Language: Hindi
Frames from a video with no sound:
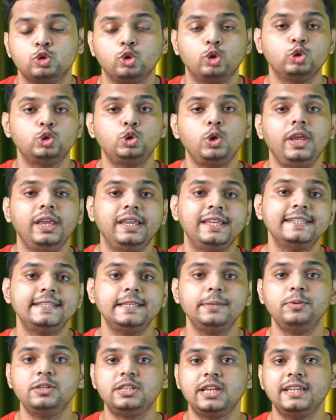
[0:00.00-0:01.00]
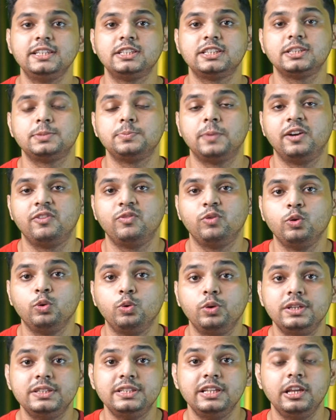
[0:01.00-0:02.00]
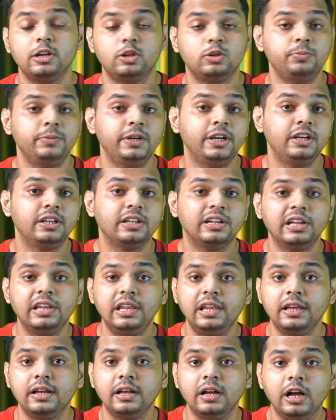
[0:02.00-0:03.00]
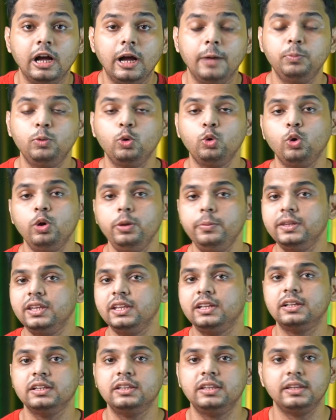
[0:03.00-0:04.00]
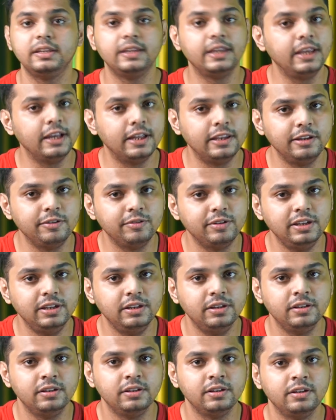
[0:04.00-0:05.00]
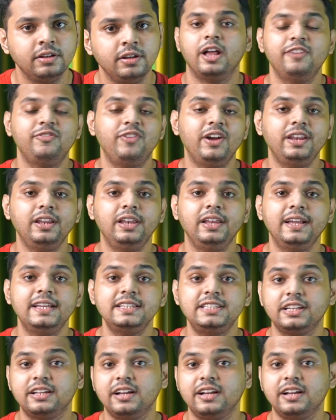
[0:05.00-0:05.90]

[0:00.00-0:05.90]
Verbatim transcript: सो दोस्तों ये किसी भी साइज़ के स्मार्टफोन को इजिली अकोमोडेट कर लेगा आपको कोई भी दिक्कत नहीं आने वाली एंड फाइनली गाइज ये